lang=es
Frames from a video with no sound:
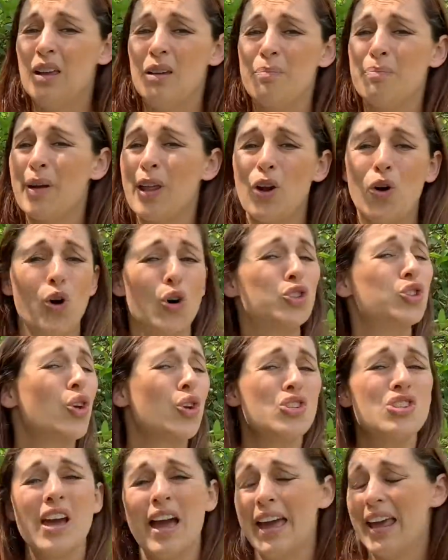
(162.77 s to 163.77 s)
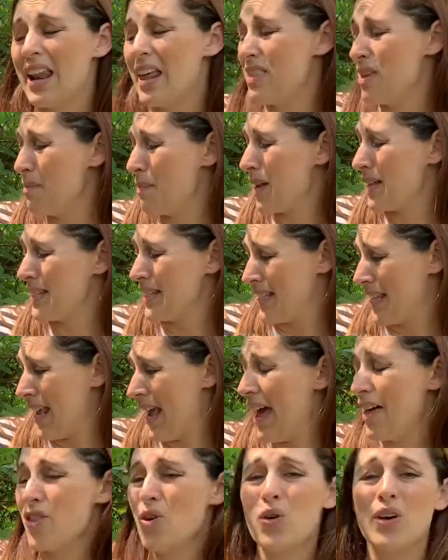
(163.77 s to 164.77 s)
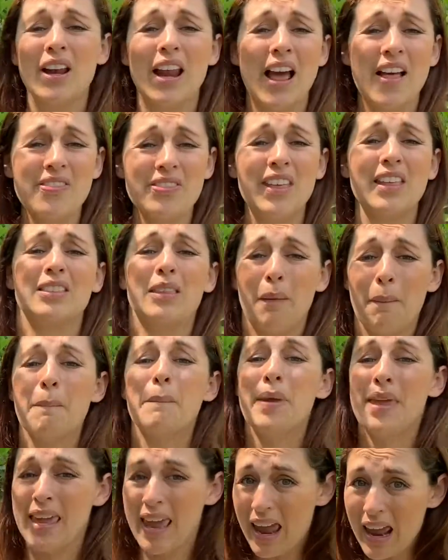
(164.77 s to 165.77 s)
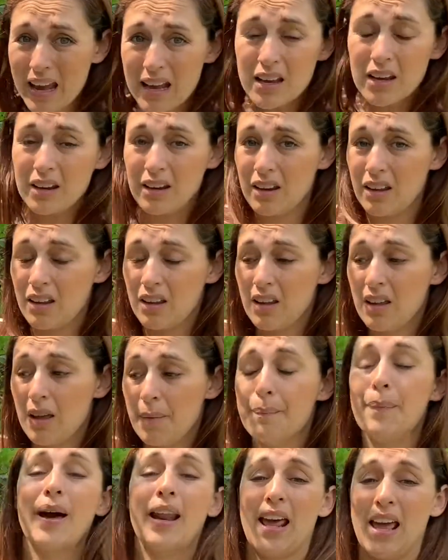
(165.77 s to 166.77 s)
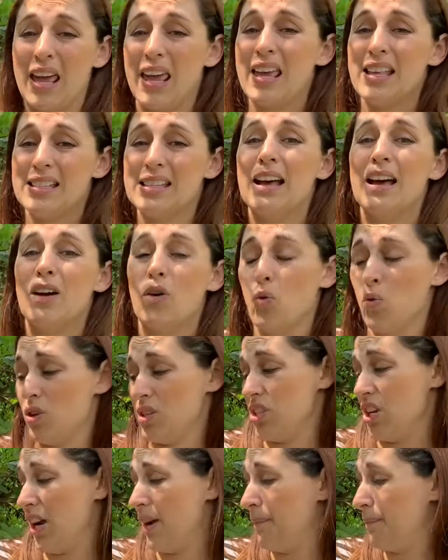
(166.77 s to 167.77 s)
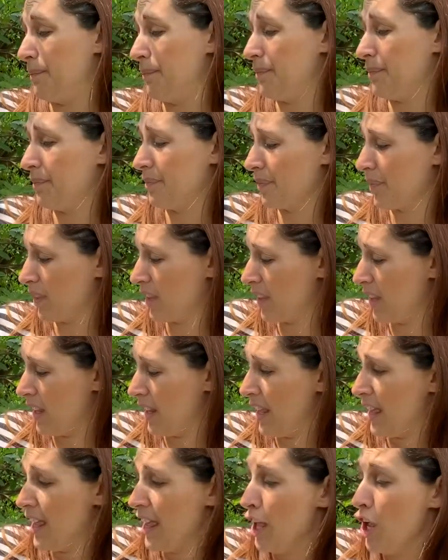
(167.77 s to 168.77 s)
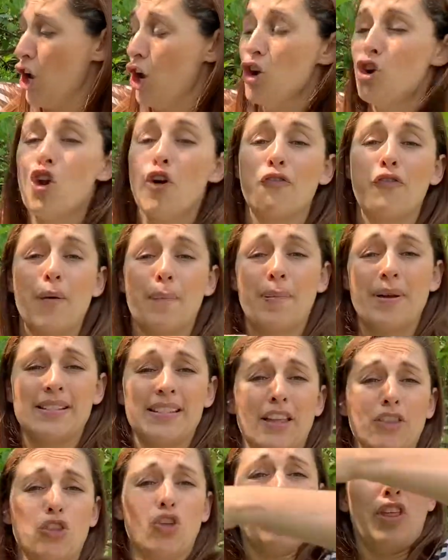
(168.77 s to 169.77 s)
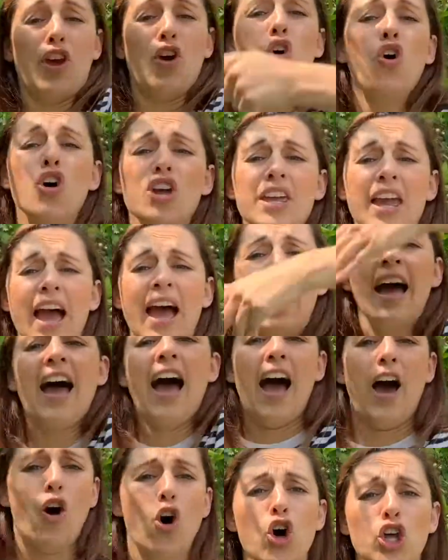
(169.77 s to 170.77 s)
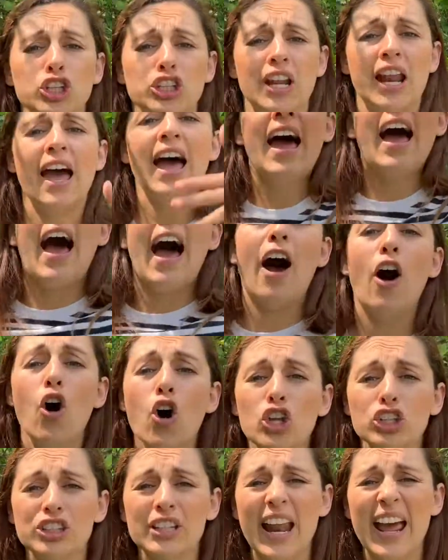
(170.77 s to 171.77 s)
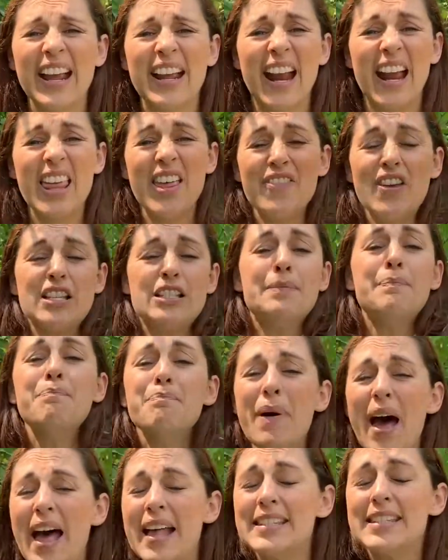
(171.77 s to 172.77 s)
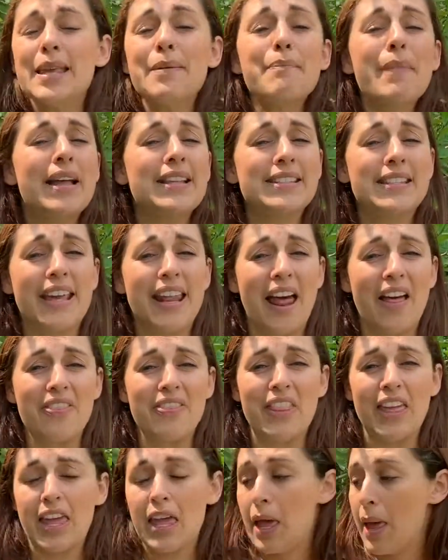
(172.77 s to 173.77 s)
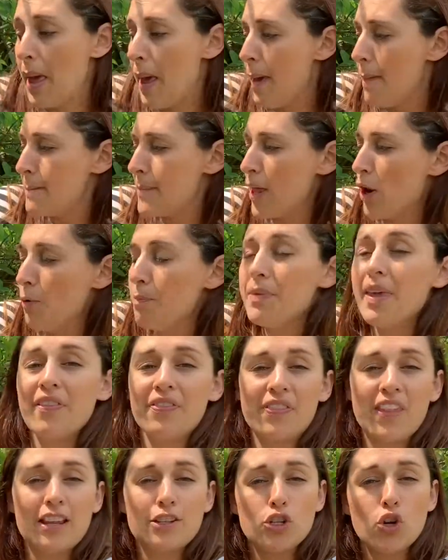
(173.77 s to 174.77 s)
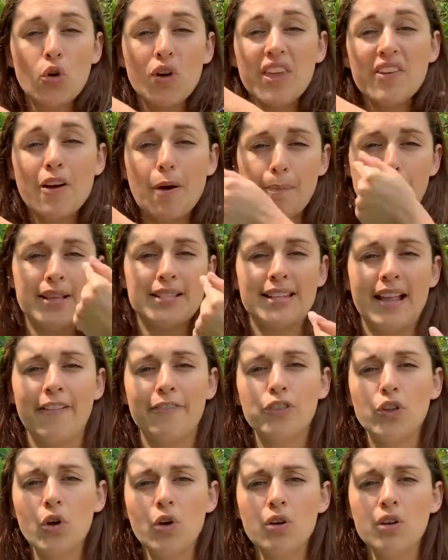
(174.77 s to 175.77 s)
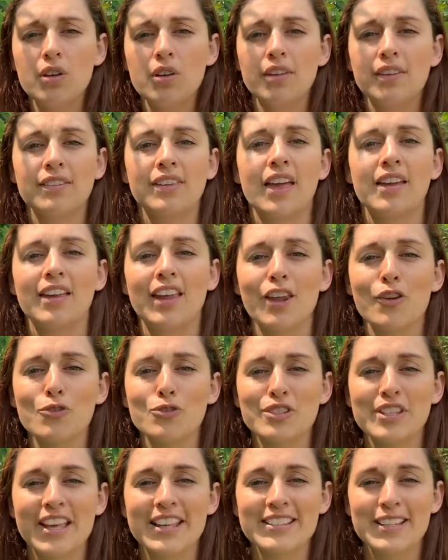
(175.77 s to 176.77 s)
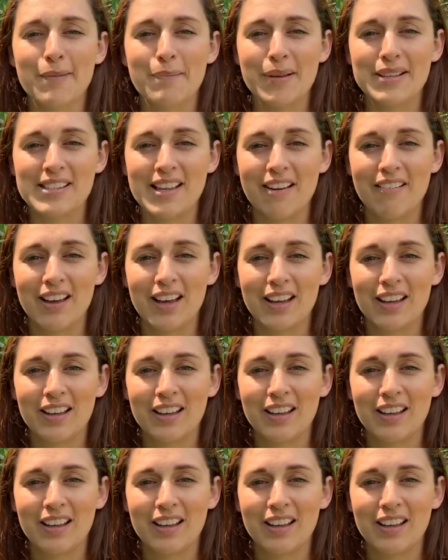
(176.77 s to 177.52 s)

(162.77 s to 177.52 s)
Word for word: Pero Otto ya era demasiado grande también para esa olla. Lo fue pasando de olla a otra, a otra, cada vez más y más grande. Pero mientras lo iba pasando, ¿qué creen ustedes que pasaba?